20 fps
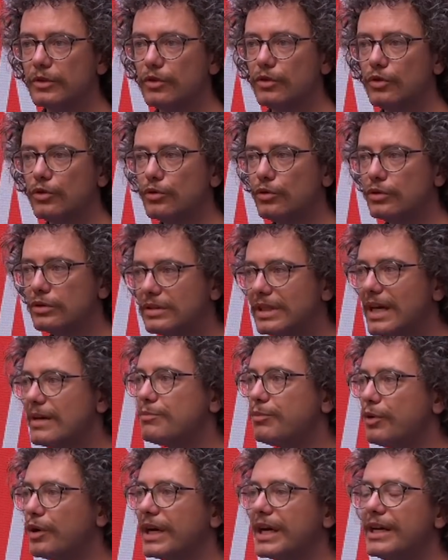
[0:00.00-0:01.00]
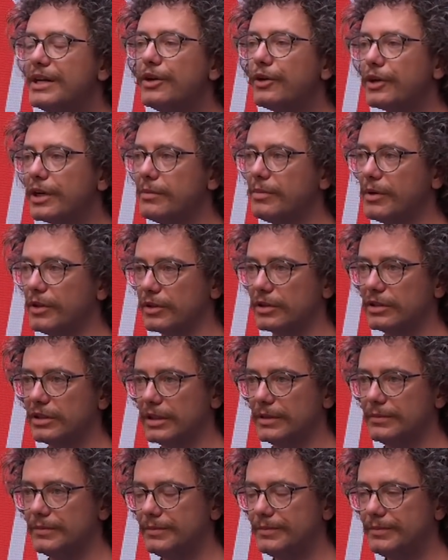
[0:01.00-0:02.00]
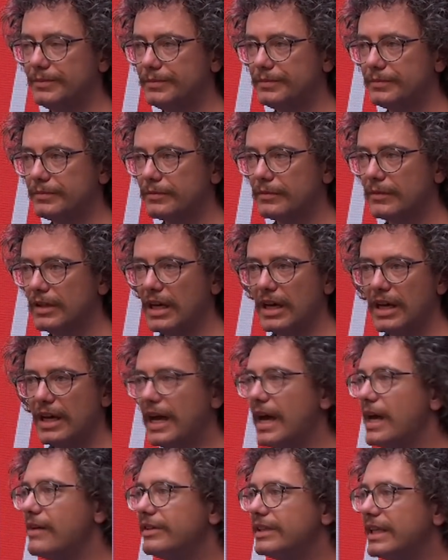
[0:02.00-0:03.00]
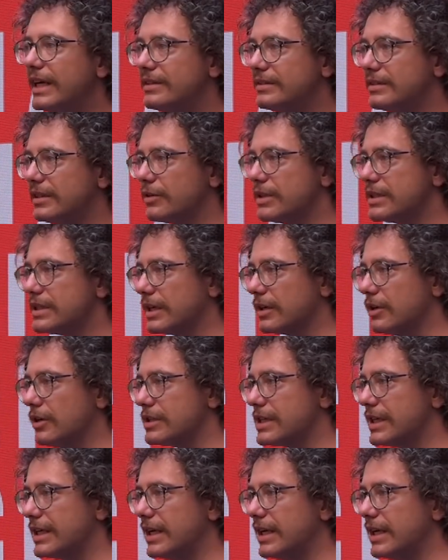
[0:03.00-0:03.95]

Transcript: con un tempo che non riporta. È evidente questa cosa